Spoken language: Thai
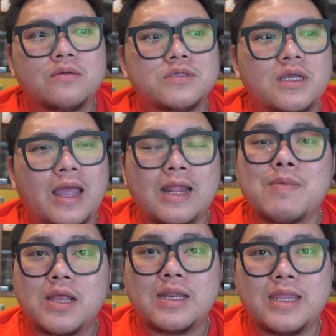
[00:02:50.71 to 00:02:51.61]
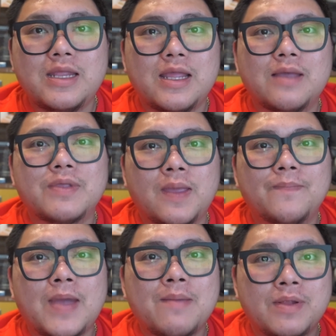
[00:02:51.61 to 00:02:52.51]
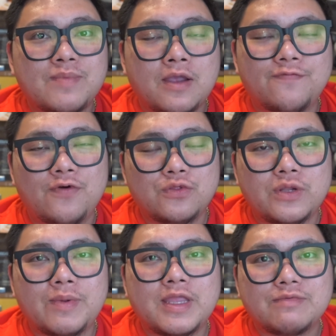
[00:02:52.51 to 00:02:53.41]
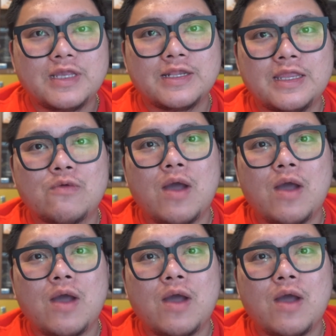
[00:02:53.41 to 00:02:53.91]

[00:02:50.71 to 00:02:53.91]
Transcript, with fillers: ซึ่งอันนั้นมันก็ดีนะครับเก็บไมค์มันไมโครโฟนตรงนั้นมันเก็บเสียงดี